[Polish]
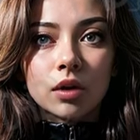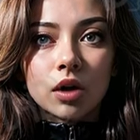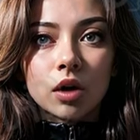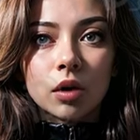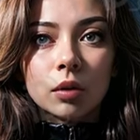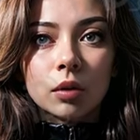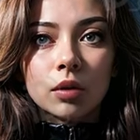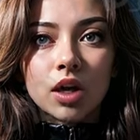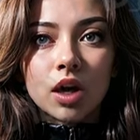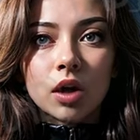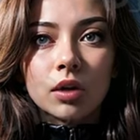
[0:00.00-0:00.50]

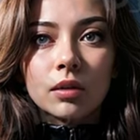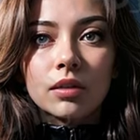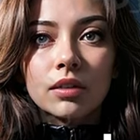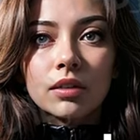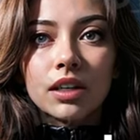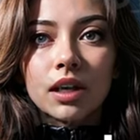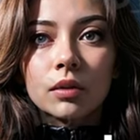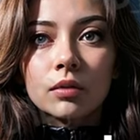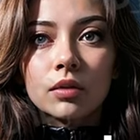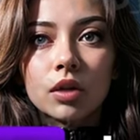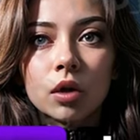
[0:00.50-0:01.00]
Ludzie od
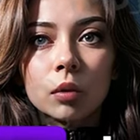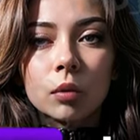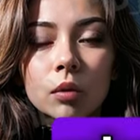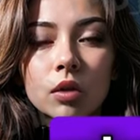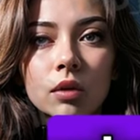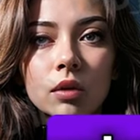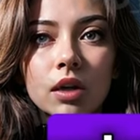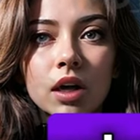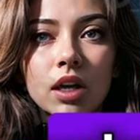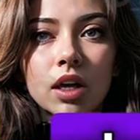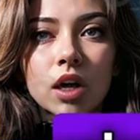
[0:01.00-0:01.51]
zawsze
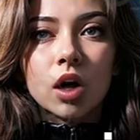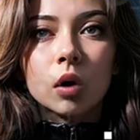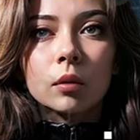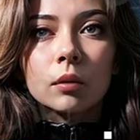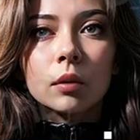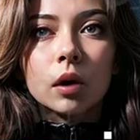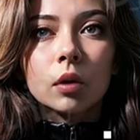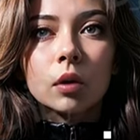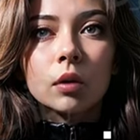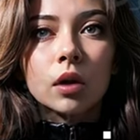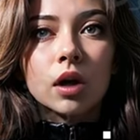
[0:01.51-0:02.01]
używali
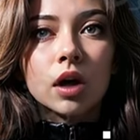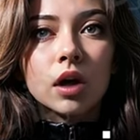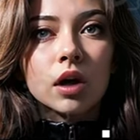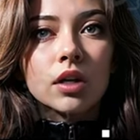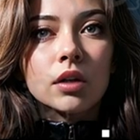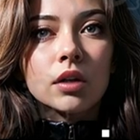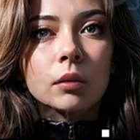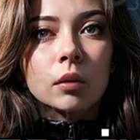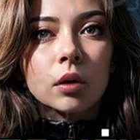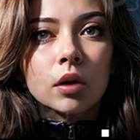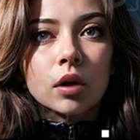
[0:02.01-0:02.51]
humoru
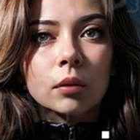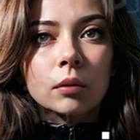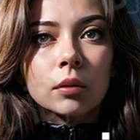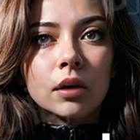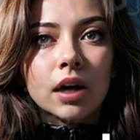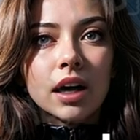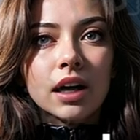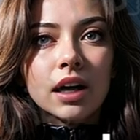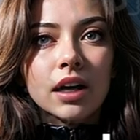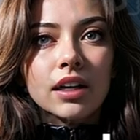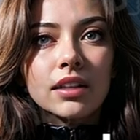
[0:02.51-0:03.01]
jako sposób
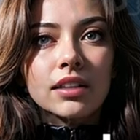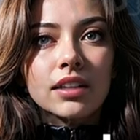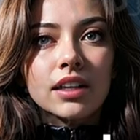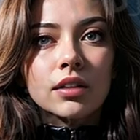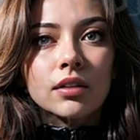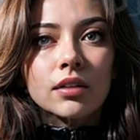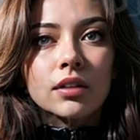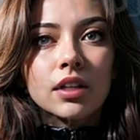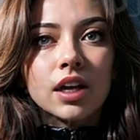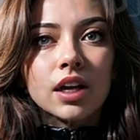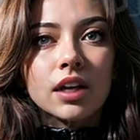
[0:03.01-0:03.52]
na
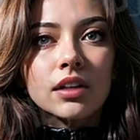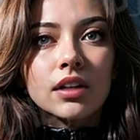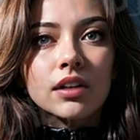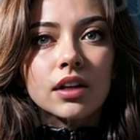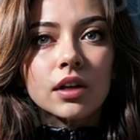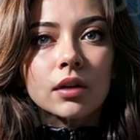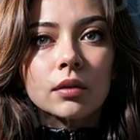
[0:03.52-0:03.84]
relaksację,